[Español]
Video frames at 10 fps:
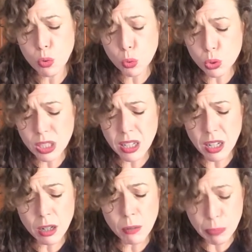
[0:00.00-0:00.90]

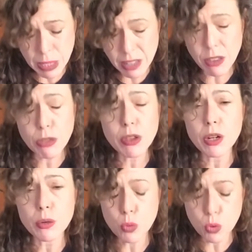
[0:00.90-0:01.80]
útil para
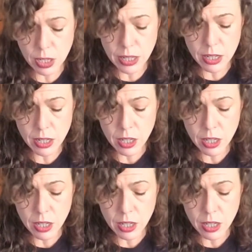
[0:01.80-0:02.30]
decir mujer,